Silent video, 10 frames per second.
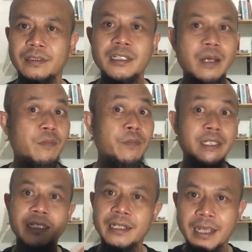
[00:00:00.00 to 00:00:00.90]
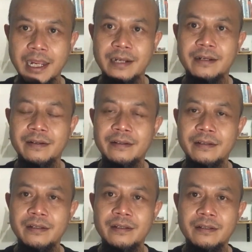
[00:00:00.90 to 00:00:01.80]
tidak memikirkan
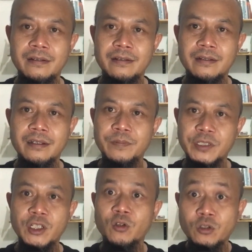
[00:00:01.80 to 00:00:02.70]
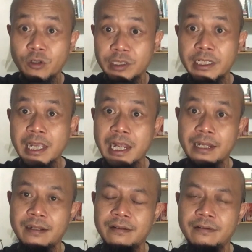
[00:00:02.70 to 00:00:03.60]

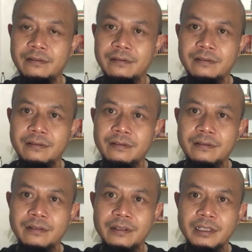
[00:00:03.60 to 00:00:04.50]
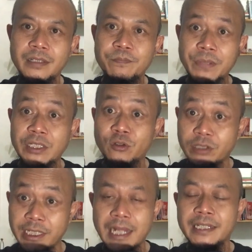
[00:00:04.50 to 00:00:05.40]
psikososial impact
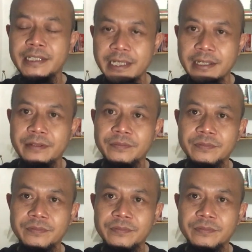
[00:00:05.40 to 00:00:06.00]
sosialnya